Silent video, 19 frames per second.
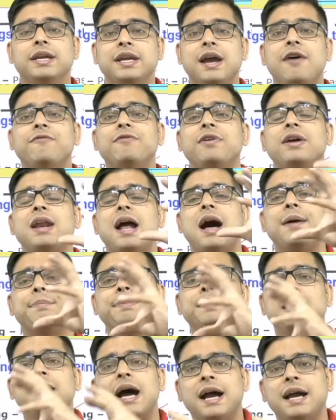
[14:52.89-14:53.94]
या फिर
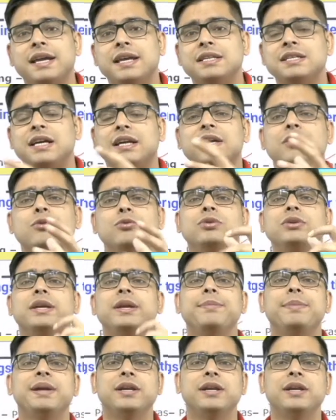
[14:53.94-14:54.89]
आपकी आगे जाके उनकी